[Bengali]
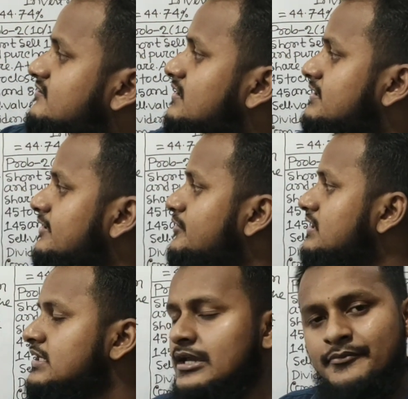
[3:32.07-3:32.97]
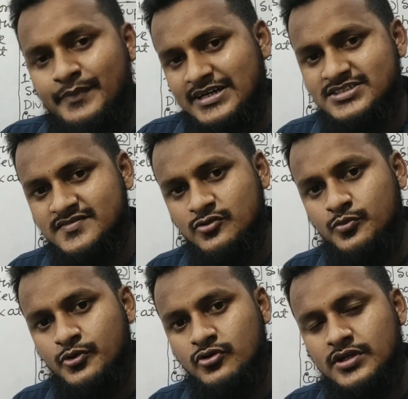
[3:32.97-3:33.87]
অ্যান্ড সেল তার মানে পারচেসের
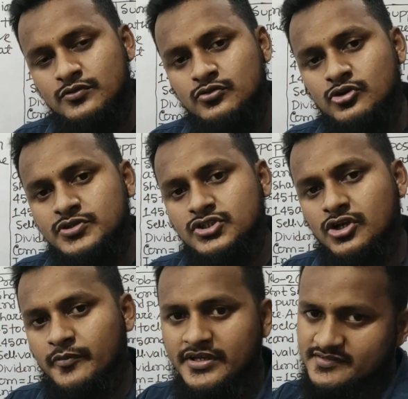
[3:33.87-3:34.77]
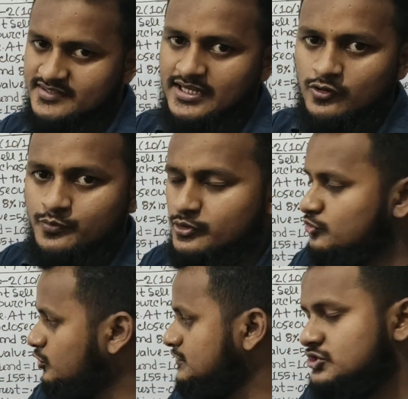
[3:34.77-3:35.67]
উপরেও কিন্তু কমিশন হবে সেলের
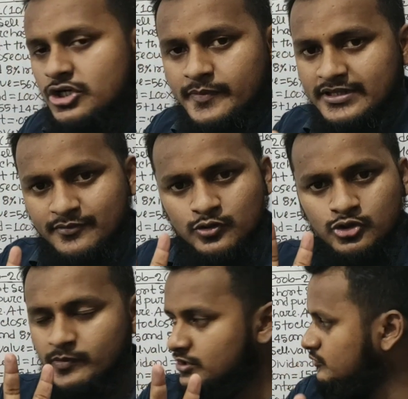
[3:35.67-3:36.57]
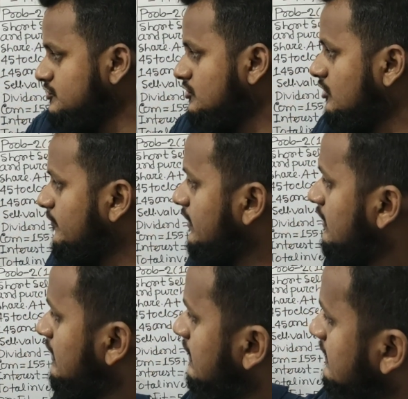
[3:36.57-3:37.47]
উপরেও কমিশন হবে তার মানে দুইবার কমিশন হবে
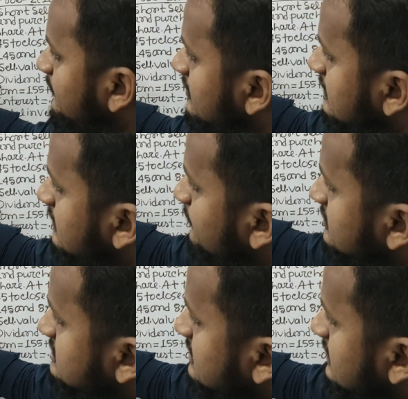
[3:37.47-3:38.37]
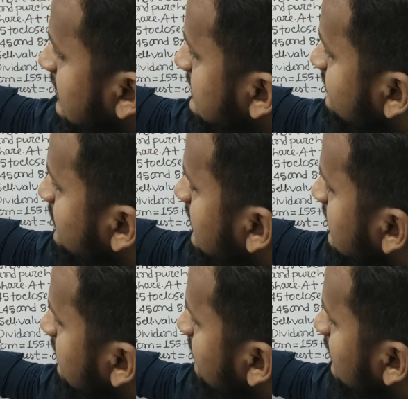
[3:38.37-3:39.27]
তার মানে দেখতেই পাচ্ছেন এই যে
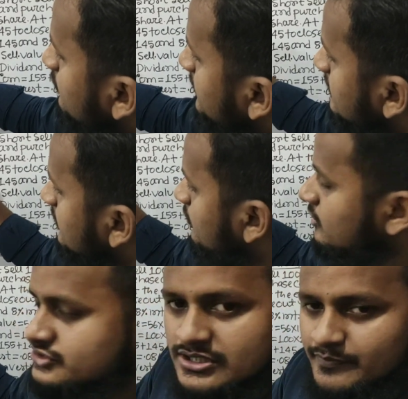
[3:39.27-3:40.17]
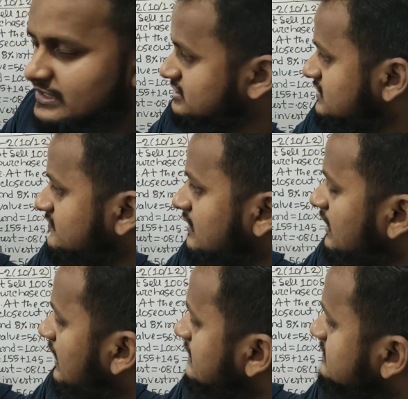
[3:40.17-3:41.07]
বিগিনিং ভ্যালু এটিকে বলা হচ্ছে পারচেস
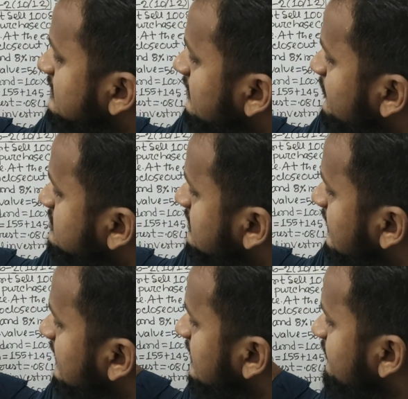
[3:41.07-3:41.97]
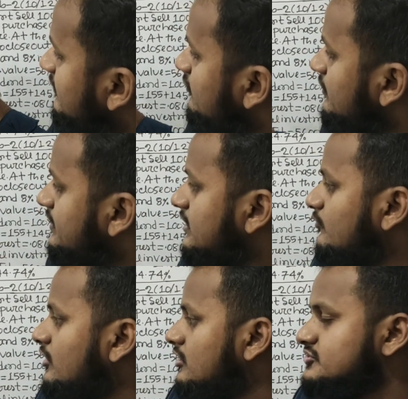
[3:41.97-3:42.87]
আর যে দেখতে পাচ্ছেন এন্ডিং ভ্যালু এটিকে
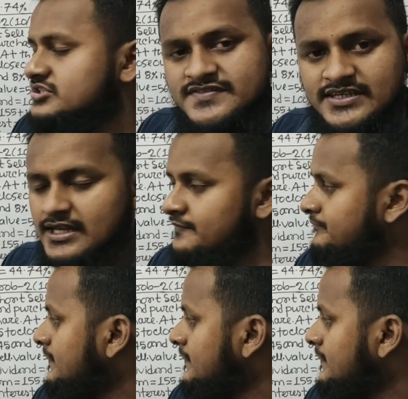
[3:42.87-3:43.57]
বলা হচ্ছে সেল